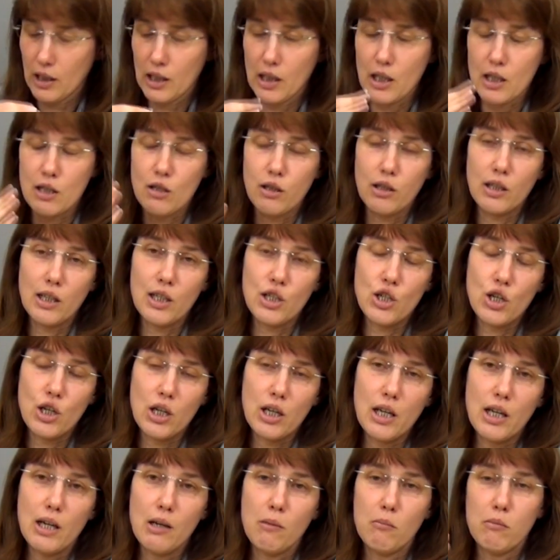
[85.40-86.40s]
тогда
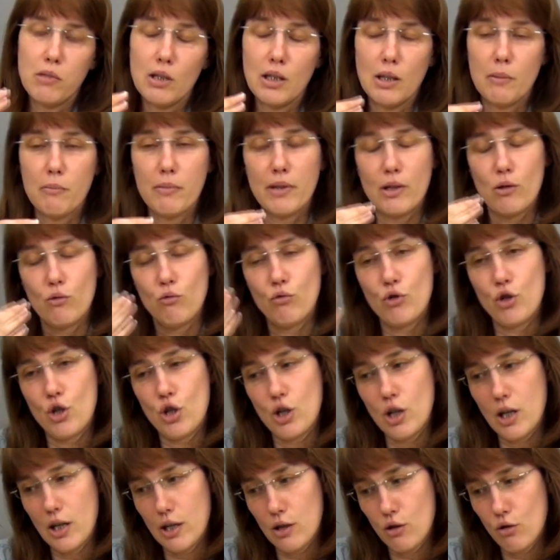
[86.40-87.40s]
сложнее было
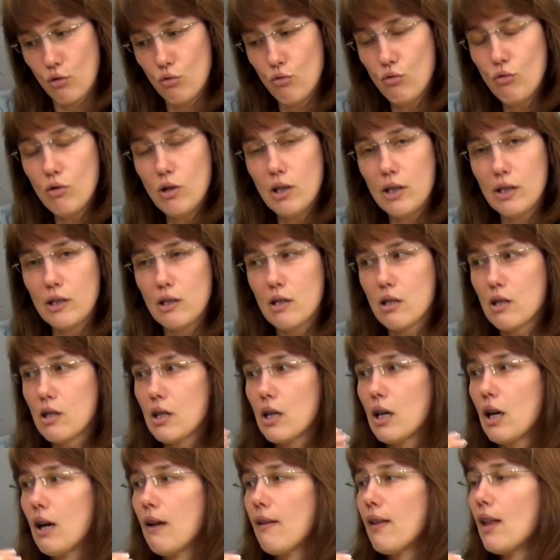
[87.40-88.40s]
приучать к
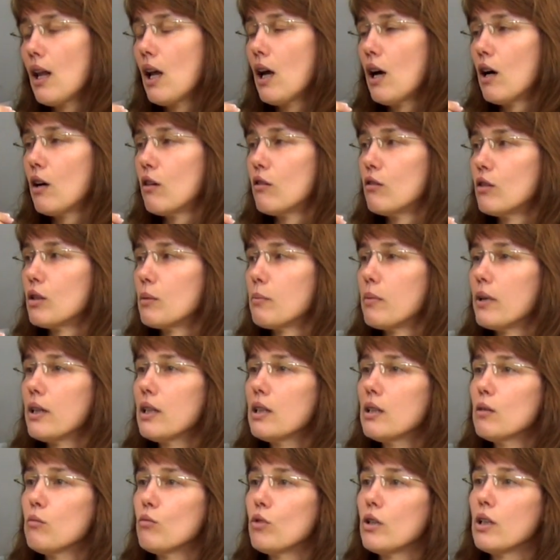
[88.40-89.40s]
улице. Вот,
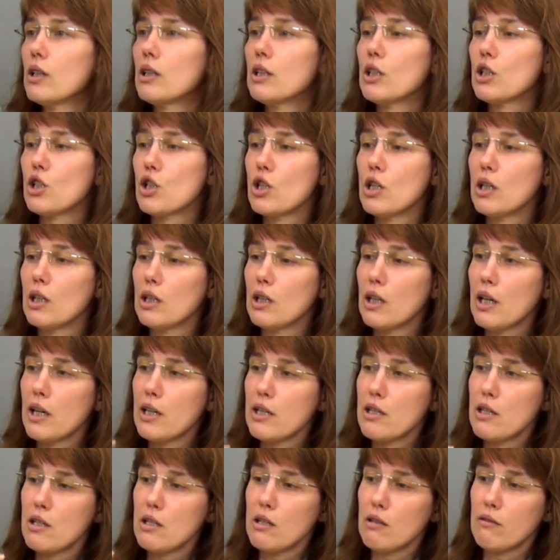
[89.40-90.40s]
поэтому я
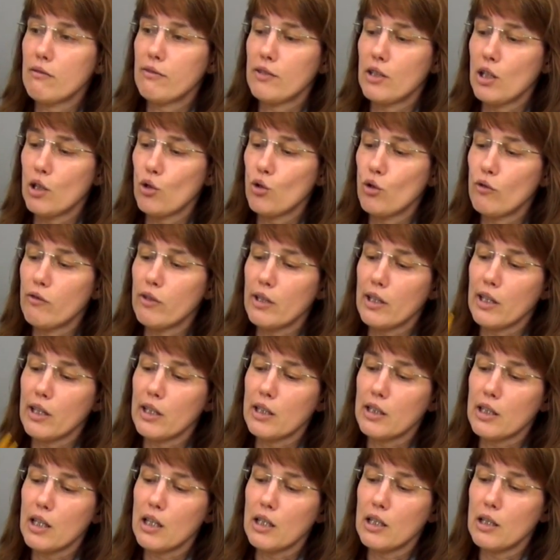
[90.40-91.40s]
дождалась э, второй
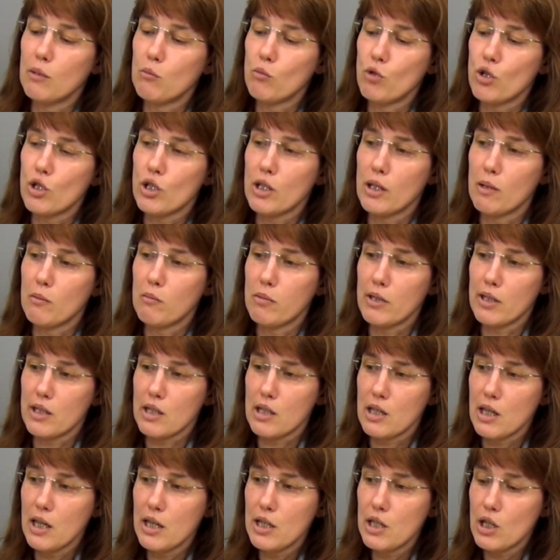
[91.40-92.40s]
вариант, когда можно
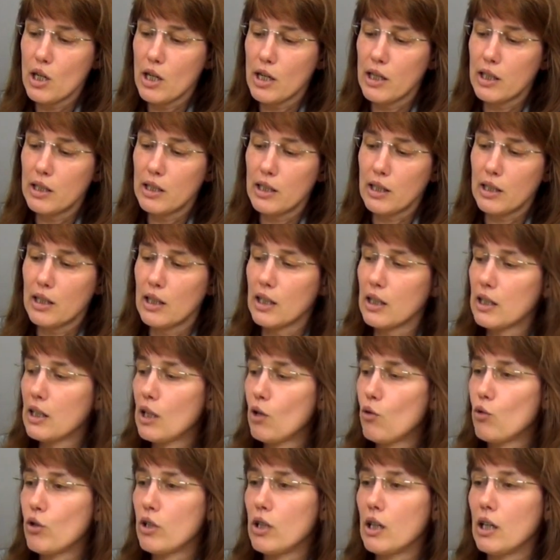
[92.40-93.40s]
обрезать, это
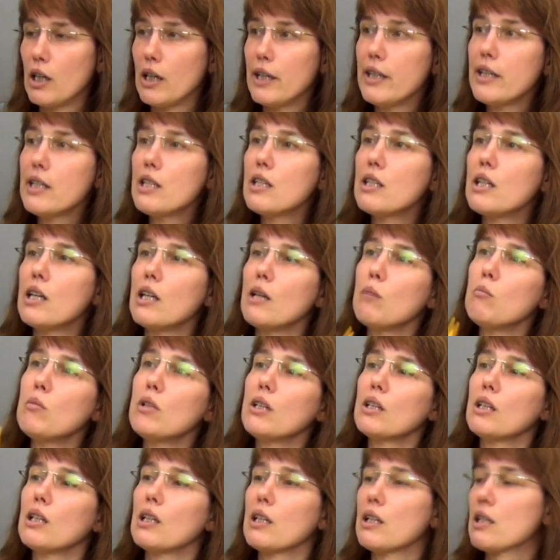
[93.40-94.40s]
когда у них листья
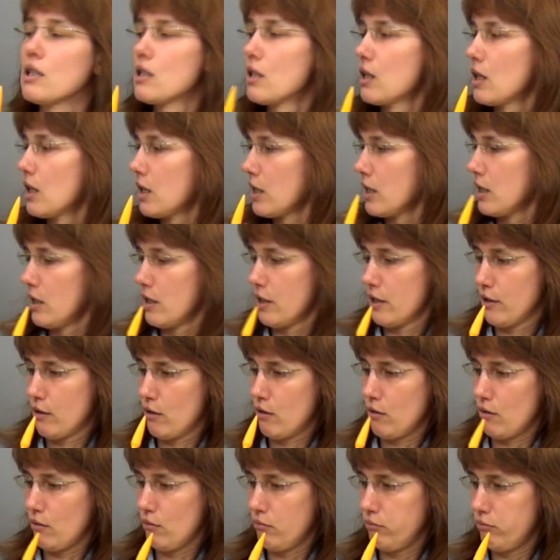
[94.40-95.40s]
именно
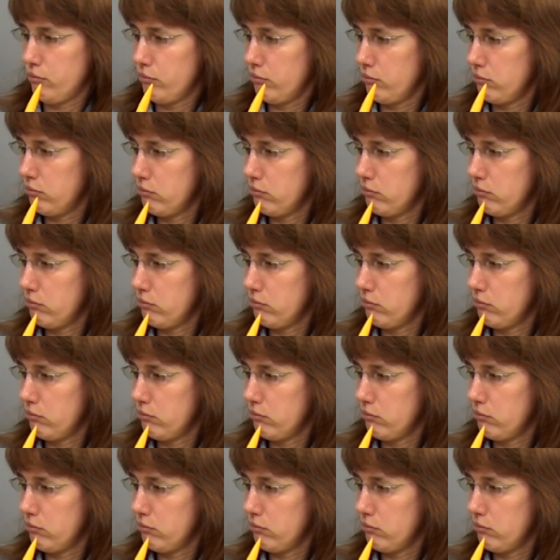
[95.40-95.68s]
раскрылись.